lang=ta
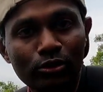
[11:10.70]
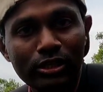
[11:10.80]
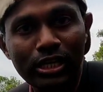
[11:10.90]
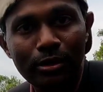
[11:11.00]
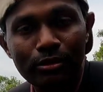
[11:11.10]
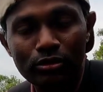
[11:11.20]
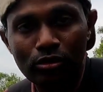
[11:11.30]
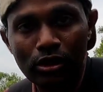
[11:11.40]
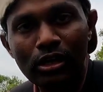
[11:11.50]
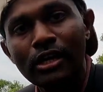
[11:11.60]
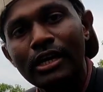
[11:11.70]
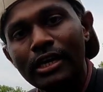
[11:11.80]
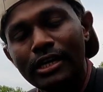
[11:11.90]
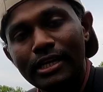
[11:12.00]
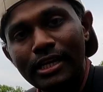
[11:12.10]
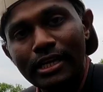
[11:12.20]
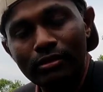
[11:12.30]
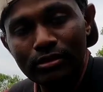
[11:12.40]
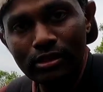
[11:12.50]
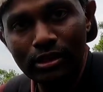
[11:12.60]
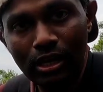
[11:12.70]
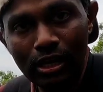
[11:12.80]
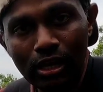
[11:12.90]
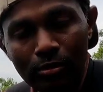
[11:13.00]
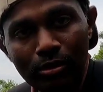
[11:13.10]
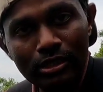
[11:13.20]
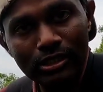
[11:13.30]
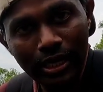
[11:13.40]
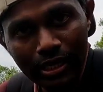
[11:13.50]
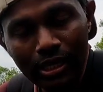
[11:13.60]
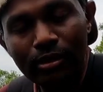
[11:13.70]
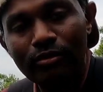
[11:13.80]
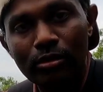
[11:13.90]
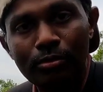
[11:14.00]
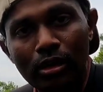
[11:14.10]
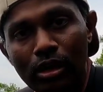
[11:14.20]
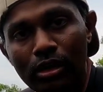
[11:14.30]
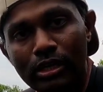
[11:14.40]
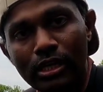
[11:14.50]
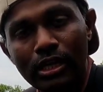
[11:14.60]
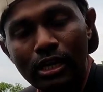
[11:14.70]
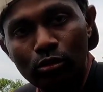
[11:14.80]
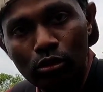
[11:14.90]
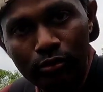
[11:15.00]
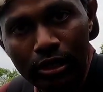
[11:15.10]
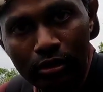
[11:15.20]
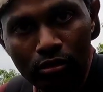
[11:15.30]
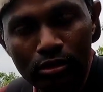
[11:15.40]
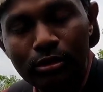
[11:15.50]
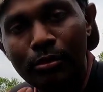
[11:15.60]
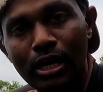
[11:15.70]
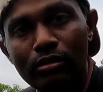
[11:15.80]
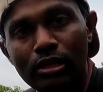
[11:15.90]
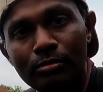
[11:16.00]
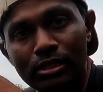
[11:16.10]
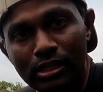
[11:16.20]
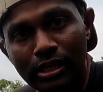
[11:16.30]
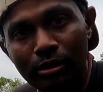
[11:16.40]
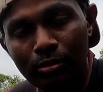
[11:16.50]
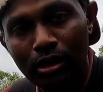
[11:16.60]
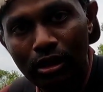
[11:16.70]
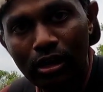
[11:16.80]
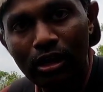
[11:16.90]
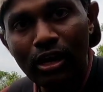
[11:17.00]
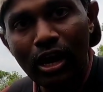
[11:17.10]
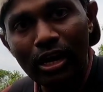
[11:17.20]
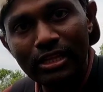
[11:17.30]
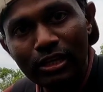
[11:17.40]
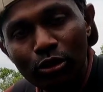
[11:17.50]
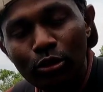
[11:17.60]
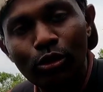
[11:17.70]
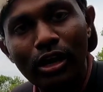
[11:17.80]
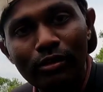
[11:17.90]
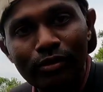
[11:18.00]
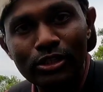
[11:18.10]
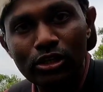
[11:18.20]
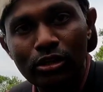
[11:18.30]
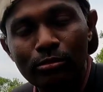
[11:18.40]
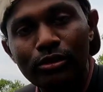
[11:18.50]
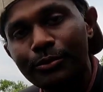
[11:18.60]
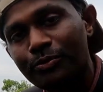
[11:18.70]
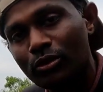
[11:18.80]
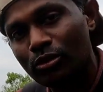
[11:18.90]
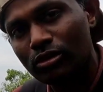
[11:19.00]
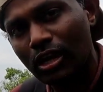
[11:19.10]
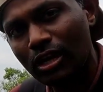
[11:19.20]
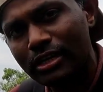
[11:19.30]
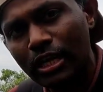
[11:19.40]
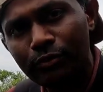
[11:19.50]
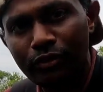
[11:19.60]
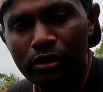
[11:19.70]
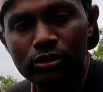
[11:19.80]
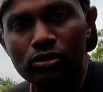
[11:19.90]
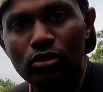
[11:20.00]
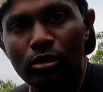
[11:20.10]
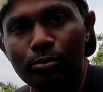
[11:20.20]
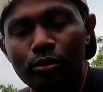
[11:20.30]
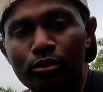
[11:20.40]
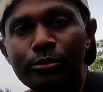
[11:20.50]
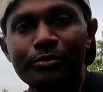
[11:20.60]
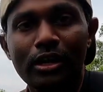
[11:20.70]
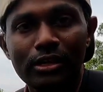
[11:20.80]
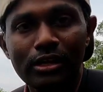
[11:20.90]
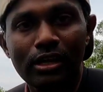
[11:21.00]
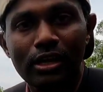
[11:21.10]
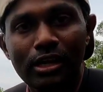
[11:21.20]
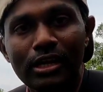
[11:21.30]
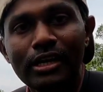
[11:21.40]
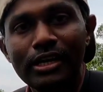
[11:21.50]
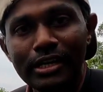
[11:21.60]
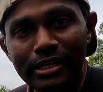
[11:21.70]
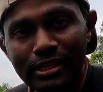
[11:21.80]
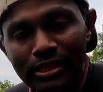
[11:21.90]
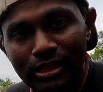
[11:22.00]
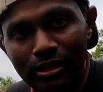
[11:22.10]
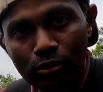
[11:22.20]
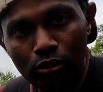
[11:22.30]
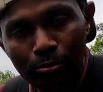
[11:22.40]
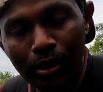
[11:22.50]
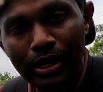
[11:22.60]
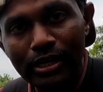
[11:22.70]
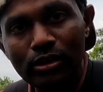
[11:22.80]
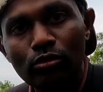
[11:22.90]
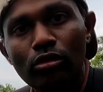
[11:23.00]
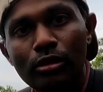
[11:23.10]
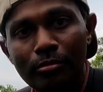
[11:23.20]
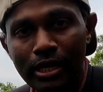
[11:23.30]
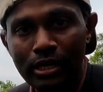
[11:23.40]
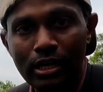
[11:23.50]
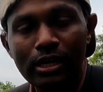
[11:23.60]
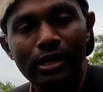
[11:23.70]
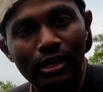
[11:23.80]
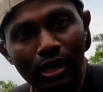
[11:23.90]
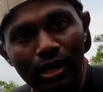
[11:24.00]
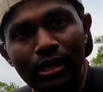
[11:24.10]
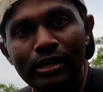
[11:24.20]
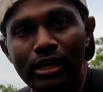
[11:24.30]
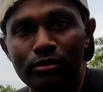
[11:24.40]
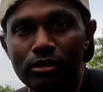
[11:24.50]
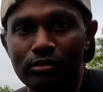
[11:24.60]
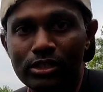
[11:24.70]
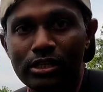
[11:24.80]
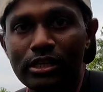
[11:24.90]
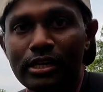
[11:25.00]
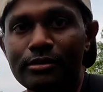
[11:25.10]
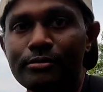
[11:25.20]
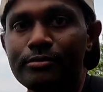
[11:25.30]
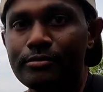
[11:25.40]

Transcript: யோசிக்கிறேன் அப்படின்னு சொன்னால் நீங்கள் வந்து தாராளமாக ட்ரெக்கிங் வர பண்ணலாம் கீழே குருவிரெடியூர்லேருந்து மேலே வரைக்குமே ட்ரெக்கிங் பண்ணலாம் அது இன்னும் ஒரு அட்வென்ச்சராகவும் ஒரு நல்லா டீப் ஃபாரஸ்ட்டுக்குள்ளே போகும் அதனால் இந்த ஒரு பாயிண்ட்டை உங்களோட மைண்டில் நல்லா ஞாபகத்தில் வச்சுக்கோங்க